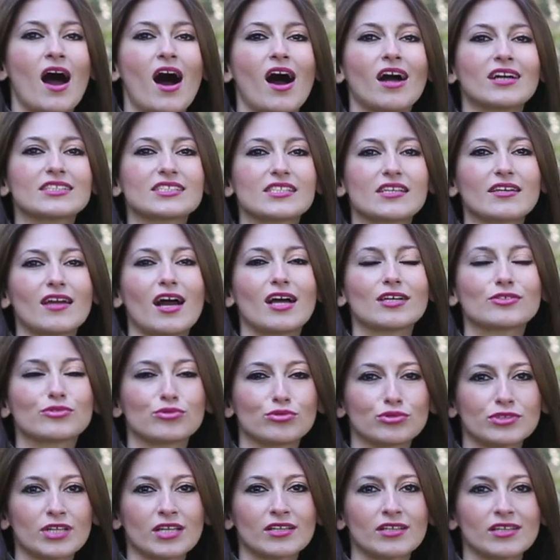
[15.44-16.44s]
Aksaray
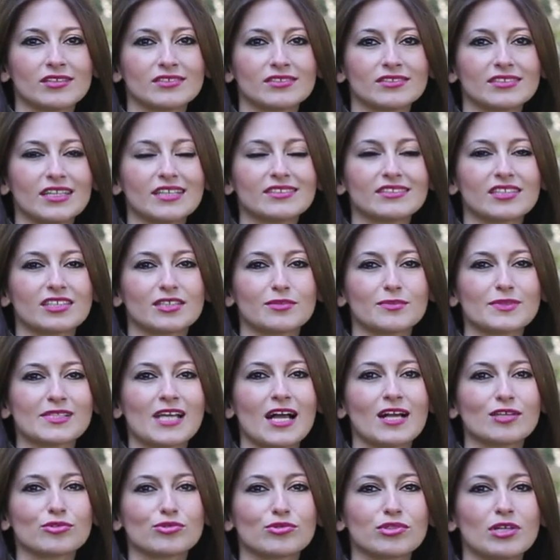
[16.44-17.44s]
Sultanhanı'nda
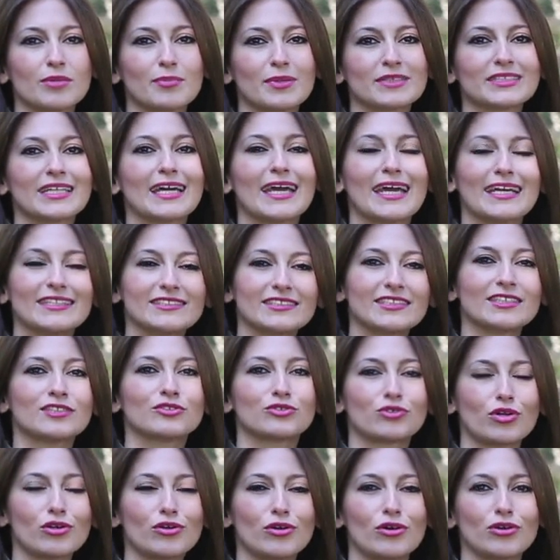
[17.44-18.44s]
tarımsal sulamada
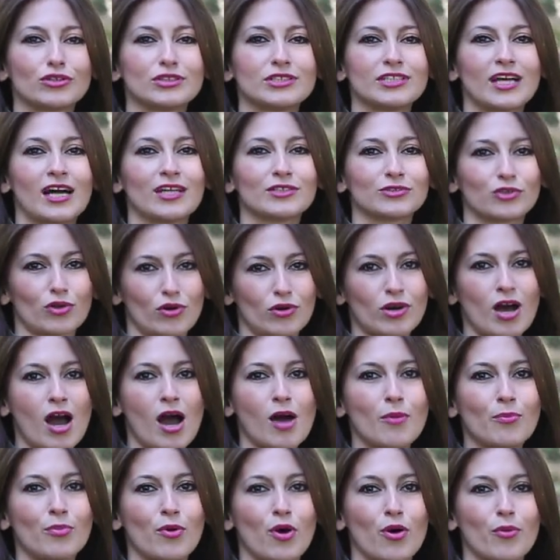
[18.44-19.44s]
etkin rol oynayan
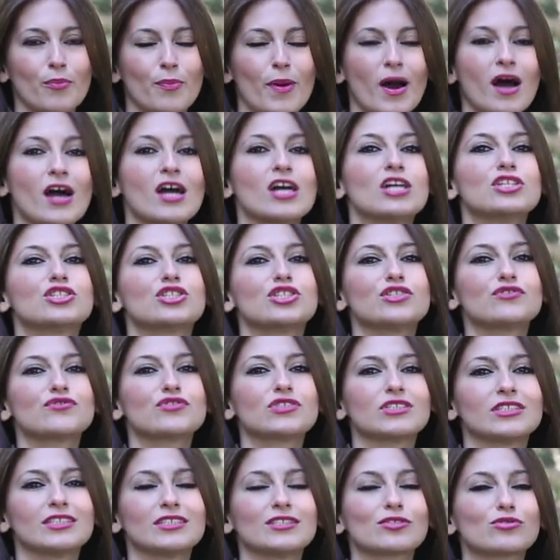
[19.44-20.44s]
Gökhan Pompa
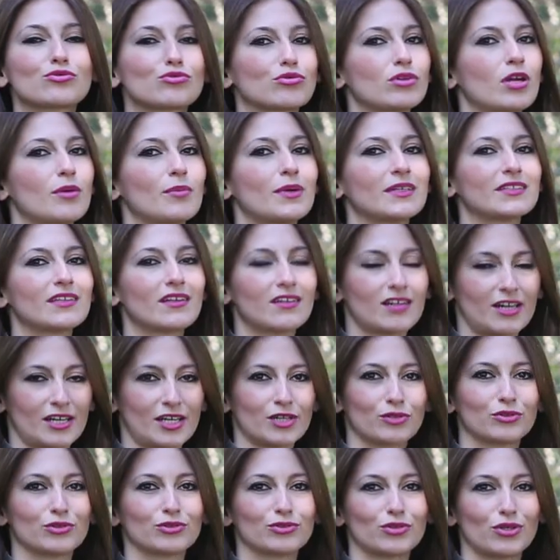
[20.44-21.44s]
çiftçinin sulamada
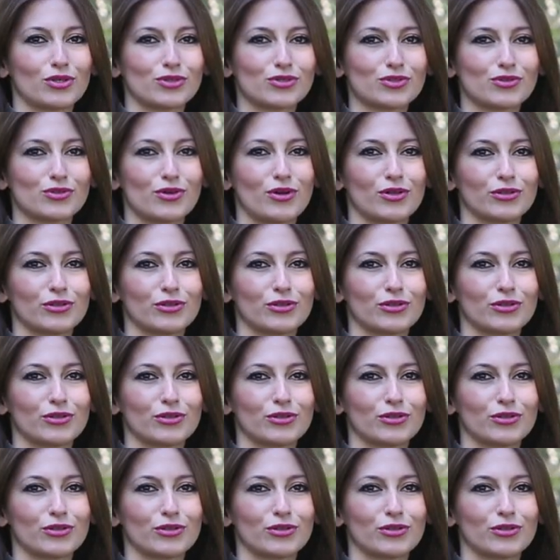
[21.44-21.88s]
kara gün dostu